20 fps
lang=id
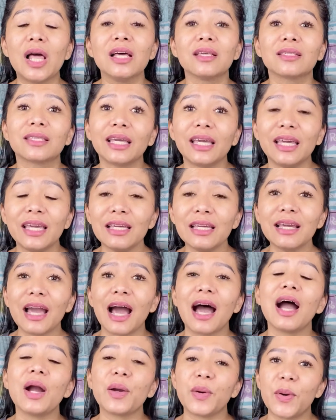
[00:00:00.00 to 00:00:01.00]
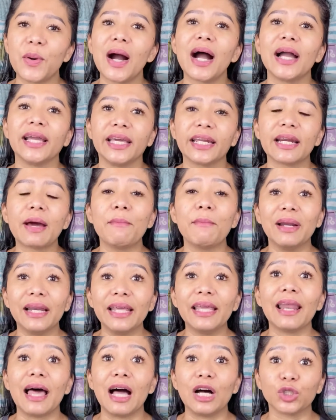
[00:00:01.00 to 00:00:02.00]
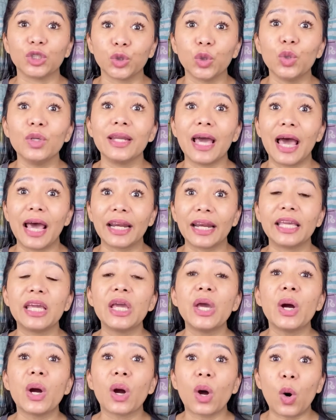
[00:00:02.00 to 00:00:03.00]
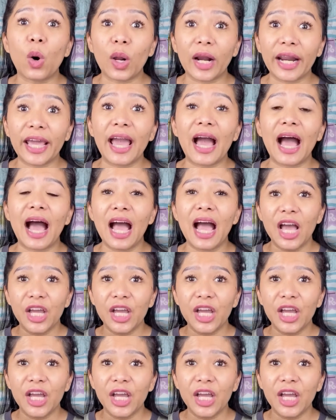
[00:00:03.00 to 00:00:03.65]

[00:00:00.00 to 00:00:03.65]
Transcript: Sehingga gue akhirnya beli langsung dari Korea.